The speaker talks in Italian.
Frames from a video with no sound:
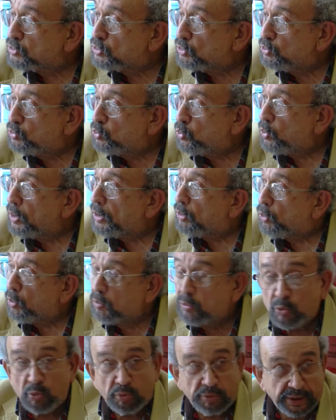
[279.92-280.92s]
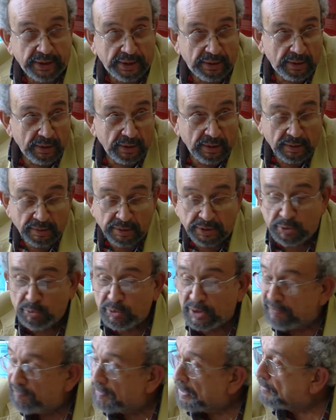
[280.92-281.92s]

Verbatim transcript: fase e torneranno a un sistema di